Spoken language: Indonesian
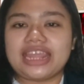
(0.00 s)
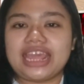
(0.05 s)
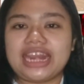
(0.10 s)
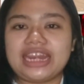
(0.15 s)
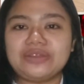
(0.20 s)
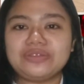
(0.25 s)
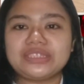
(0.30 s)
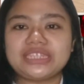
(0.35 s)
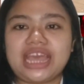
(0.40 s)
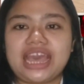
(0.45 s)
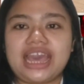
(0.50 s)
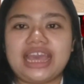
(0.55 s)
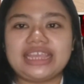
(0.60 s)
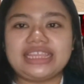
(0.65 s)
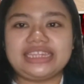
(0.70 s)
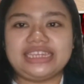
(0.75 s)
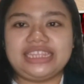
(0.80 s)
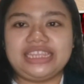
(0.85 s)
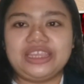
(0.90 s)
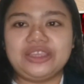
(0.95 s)
Dari usaha
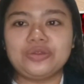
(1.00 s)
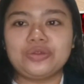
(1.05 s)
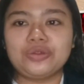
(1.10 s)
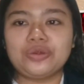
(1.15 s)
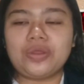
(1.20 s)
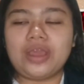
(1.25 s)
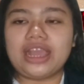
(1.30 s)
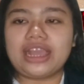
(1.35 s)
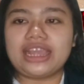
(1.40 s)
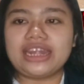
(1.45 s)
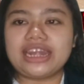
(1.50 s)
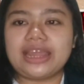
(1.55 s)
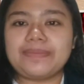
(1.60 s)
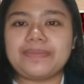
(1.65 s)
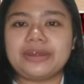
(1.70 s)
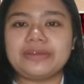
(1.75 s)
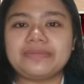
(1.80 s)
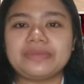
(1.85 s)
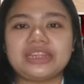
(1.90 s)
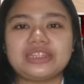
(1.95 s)
ini, guru akan
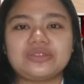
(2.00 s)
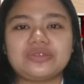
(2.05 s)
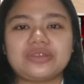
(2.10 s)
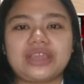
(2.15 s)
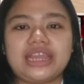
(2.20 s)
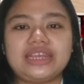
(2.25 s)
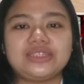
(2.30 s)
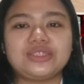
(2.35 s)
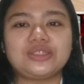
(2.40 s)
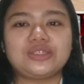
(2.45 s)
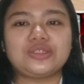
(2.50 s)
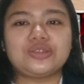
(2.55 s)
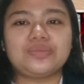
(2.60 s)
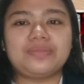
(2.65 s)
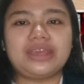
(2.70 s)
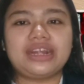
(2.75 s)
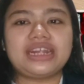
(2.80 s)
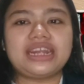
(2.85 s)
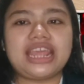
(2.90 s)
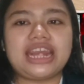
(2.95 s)
dapat menentukan
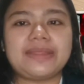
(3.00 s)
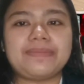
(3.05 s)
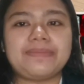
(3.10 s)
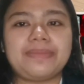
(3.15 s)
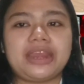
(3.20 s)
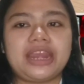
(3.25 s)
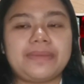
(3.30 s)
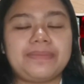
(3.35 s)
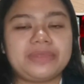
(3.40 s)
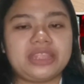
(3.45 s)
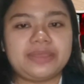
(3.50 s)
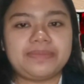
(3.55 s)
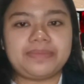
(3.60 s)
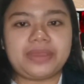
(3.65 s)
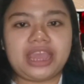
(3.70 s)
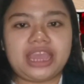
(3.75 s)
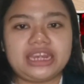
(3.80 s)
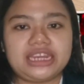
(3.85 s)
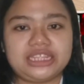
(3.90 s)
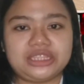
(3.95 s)
sumber daripada
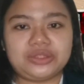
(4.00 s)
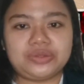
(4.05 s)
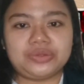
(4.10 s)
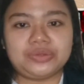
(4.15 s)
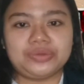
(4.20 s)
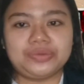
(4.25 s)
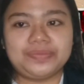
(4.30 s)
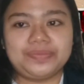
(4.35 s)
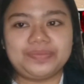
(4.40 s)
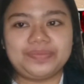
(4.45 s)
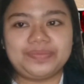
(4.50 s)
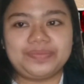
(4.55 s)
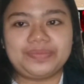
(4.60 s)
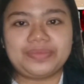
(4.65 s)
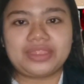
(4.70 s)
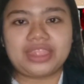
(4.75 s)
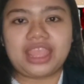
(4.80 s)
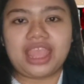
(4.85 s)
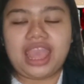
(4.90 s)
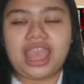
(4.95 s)
penyimpangan itu.
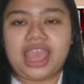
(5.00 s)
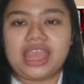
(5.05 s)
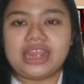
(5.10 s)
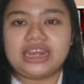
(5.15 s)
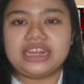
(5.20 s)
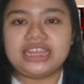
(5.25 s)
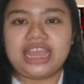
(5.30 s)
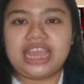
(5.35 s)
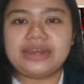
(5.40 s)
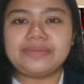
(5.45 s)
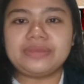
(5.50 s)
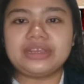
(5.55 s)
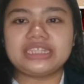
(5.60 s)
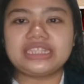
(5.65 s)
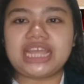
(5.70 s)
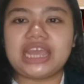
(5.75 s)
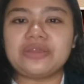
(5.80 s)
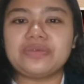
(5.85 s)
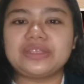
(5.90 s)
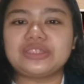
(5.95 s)
Dengan
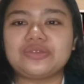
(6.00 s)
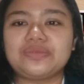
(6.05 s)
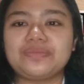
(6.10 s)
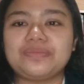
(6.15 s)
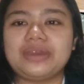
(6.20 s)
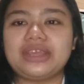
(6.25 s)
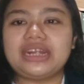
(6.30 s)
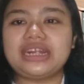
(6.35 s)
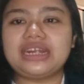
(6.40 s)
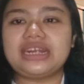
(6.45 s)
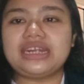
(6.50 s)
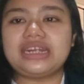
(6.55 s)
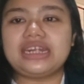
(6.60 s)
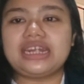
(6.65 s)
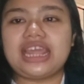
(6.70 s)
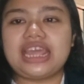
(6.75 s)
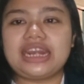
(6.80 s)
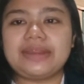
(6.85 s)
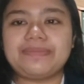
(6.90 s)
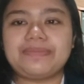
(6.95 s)
mengetahui sumber
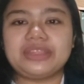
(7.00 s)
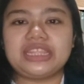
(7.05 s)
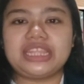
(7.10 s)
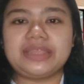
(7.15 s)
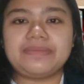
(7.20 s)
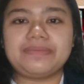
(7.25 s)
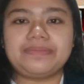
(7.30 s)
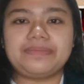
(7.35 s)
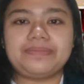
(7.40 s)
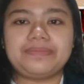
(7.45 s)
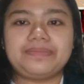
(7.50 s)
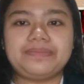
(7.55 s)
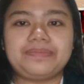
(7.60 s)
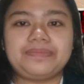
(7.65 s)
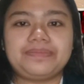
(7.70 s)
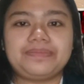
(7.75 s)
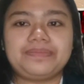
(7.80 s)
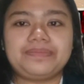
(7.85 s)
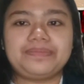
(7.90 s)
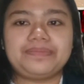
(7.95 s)
dari
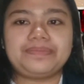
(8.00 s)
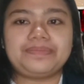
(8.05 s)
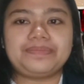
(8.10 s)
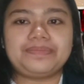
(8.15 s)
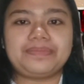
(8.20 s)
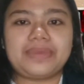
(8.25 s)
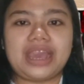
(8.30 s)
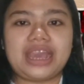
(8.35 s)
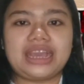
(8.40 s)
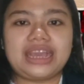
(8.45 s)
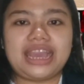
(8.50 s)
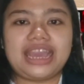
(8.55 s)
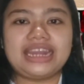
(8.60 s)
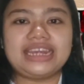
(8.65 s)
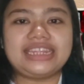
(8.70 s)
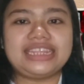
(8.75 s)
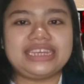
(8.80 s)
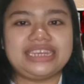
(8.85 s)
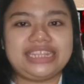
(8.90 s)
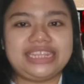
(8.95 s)
penyimpangan
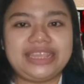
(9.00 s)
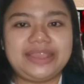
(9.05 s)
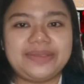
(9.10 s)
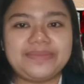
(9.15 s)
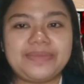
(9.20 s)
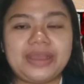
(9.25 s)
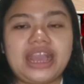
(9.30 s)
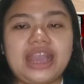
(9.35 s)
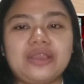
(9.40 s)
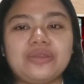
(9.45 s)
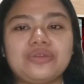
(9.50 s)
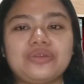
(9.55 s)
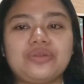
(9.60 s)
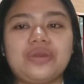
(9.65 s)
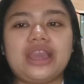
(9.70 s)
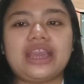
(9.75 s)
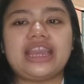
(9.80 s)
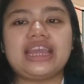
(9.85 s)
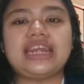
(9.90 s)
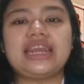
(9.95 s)
ini, maka guru
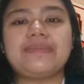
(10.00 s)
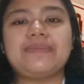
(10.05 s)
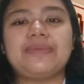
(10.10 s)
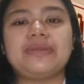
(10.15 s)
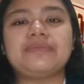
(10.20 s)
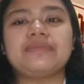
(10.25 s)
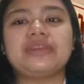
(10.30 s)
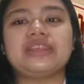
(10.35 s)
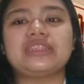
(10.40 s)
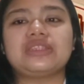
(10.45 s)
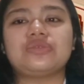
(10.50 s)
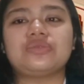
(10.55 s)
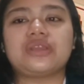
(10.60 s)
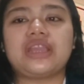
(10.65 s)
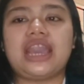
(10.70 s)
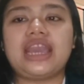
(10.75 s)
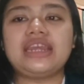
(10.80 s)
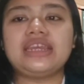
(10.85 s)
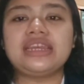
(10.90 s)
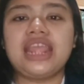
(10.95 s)
akan dapat
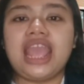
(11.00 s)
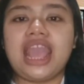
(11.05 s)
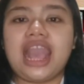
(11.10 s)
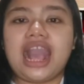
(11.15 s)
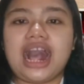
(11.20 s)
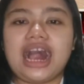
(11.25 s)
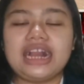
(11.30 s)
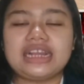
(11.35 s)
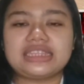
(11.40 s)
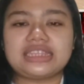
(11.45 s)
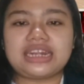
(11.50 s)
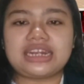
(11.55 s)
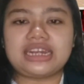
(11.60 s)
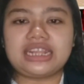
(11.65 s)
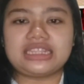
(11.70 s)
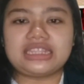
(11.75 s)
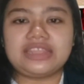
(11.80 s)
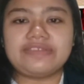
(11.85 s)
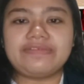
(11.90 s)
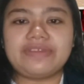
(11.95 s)
menentukan
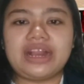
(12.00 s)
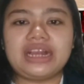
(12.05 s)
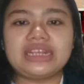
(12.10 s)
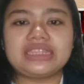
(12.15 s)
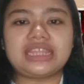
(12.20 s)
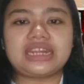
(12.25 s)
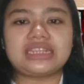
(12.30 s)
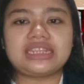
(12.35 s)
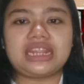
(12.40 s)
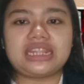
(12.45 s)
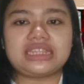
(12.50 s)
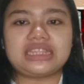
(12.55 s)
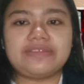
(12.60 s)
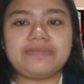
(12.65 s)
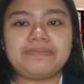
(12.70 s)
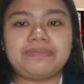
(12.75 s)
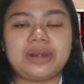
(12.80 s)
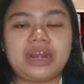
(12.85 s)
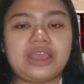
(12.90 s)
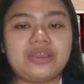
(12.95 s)

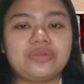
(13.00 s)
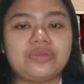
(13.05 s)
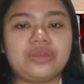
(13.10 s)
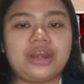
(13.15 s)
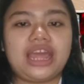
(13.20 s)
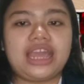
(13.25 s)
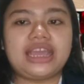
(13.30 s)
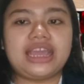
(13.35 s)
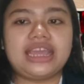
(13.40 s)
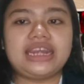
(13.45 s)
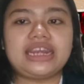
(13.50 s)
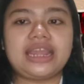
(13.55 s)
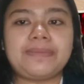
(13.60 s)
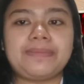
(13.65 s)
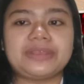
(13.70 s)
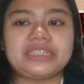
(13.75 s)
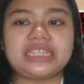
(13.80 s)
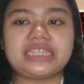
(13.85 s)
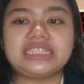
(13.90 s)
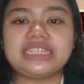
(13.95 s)
alternatif-alternatif penanggulangan
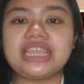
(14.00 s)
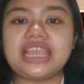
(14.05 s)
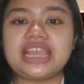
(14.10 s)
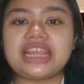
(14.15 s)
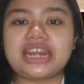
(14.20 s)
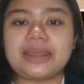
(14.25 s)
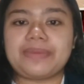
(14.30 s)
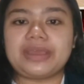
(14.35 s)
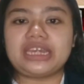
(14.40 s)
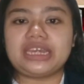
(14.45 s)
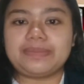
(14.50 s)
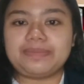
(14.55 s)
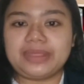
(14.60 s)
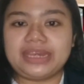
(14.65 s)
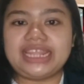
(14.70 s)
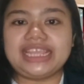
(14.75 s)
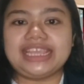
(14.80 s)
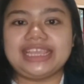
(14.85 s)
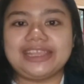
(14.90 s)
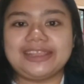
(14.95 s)
apa saja yang dapat
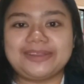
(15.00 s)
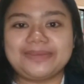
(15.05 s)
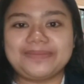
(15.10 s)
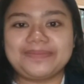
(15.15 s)
dipilih.